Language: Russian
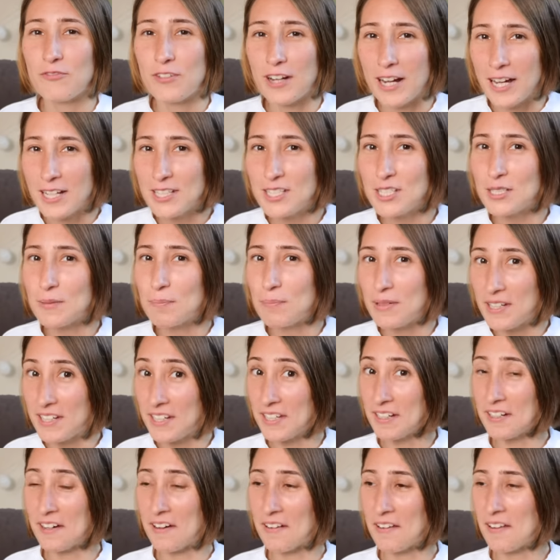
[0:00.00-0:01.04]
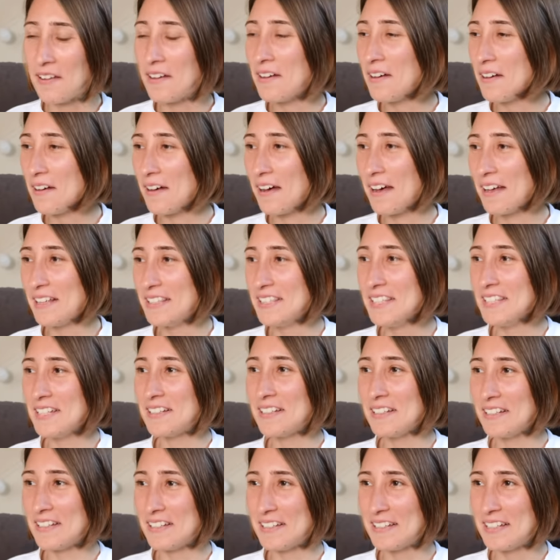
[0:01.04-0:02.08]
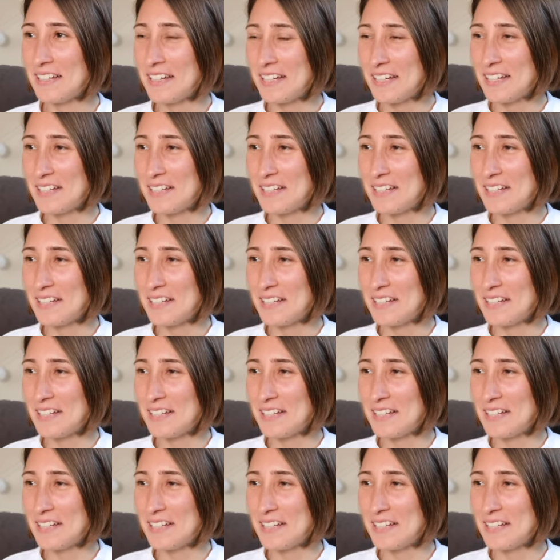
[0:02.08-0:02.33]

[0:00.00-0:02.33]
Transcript: Врач приехала, одела